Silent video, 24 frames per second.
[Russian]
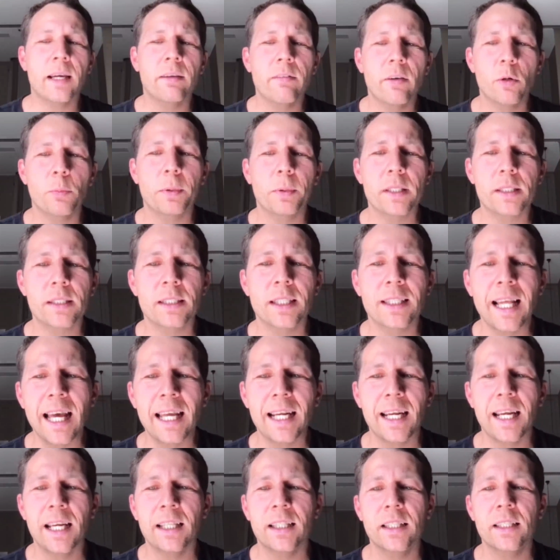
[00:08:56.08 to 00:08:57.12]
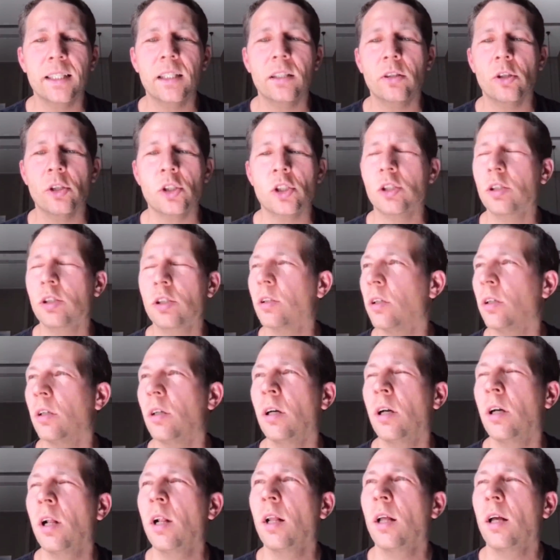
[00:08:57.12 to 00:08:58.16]
я говорю про сценарий, это не то,
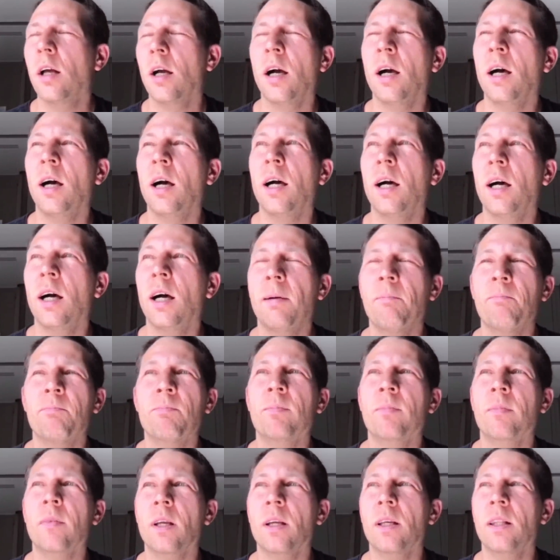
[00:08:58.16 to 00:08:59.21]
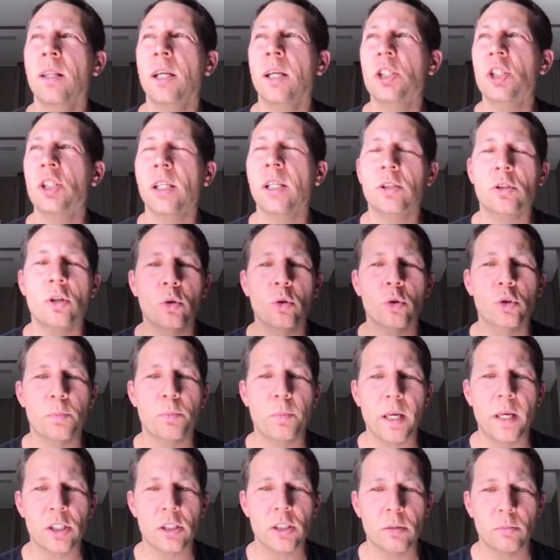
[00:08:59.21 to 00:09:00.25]
что, э, значит, насколько
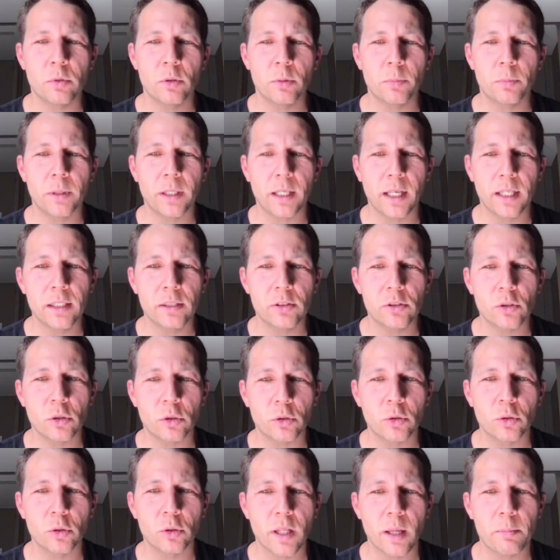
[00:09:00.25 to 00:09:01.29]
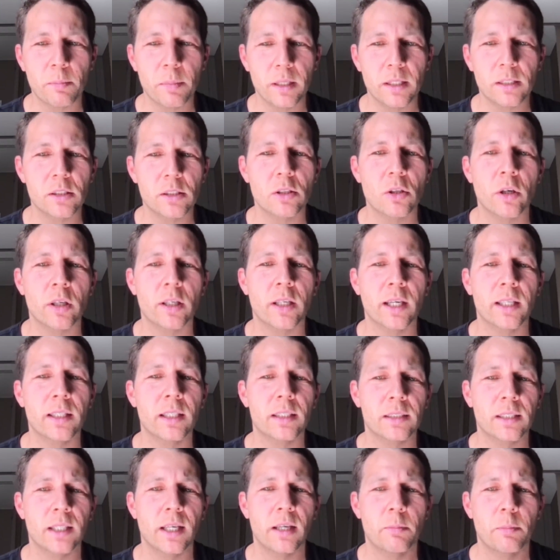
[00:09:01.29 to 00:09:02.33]
успешно будет проходить структурная перестройка,
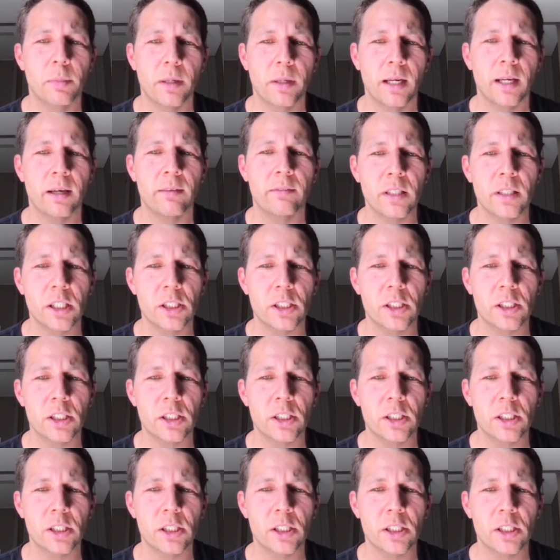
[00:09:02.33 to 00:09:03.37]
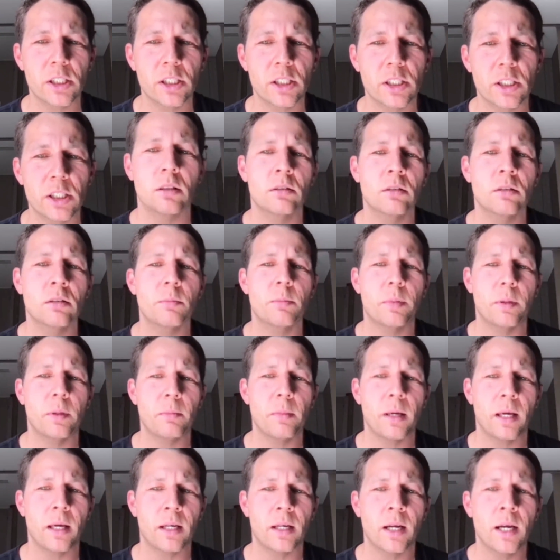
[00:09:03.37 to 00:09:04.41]
это скорее про внешние силы речь
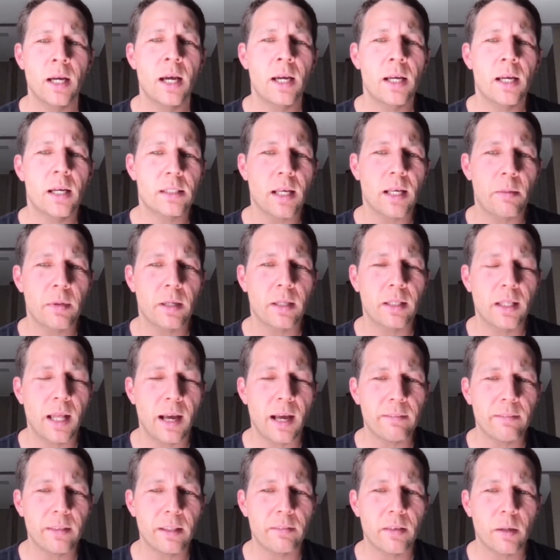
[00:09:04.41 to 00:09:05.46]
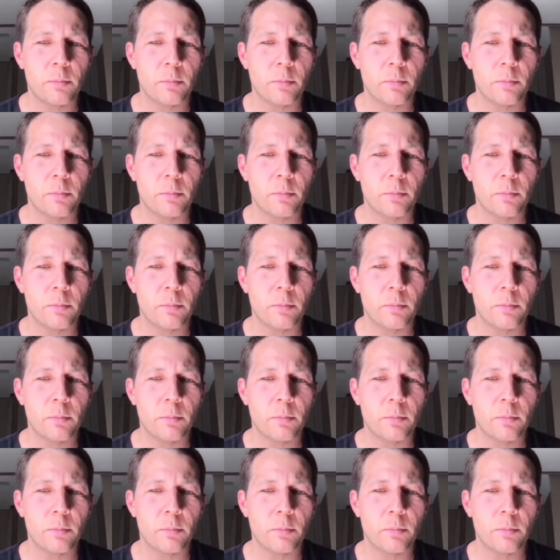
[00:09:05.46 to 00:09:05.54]
идет. Ну, например, самый главный